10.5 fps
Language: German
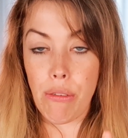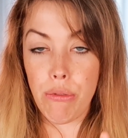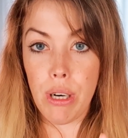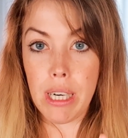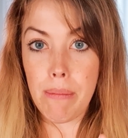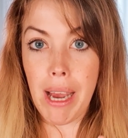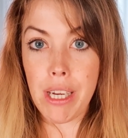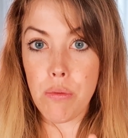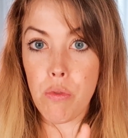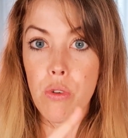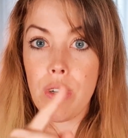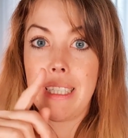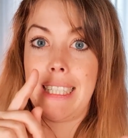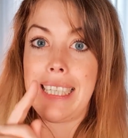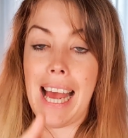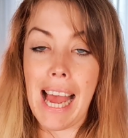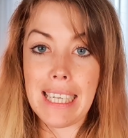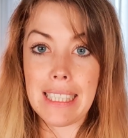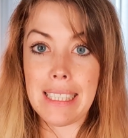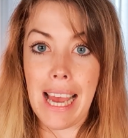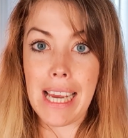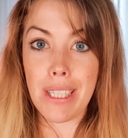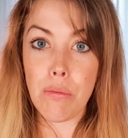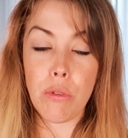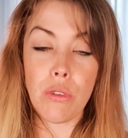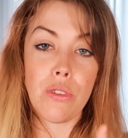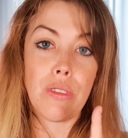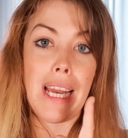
vor dem Eisprung, den Tag des Eisprungs und